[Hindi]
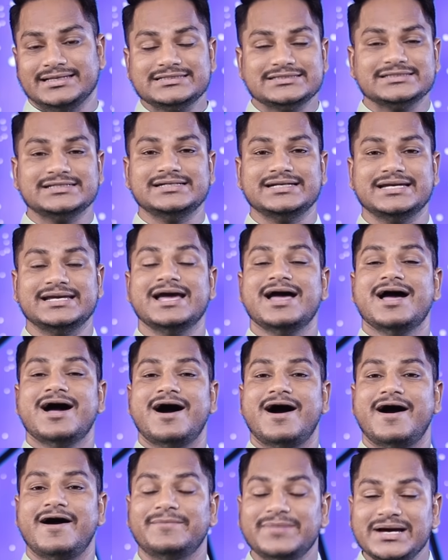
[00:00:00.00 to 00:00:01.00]
इसलिए
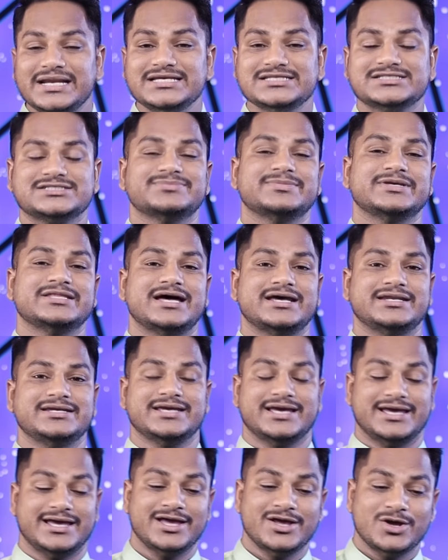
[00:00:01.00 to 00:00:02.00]
हमारी
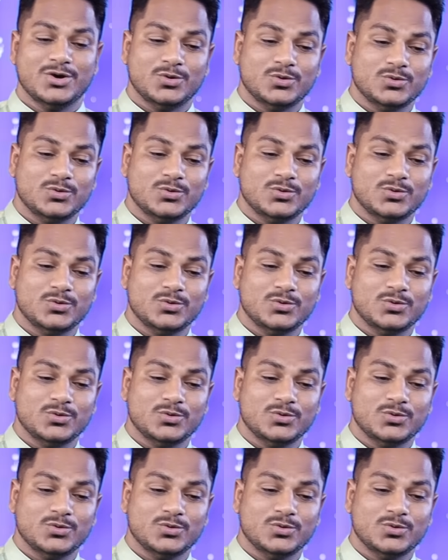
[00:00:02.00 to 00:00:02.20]
जिम्मेदारी है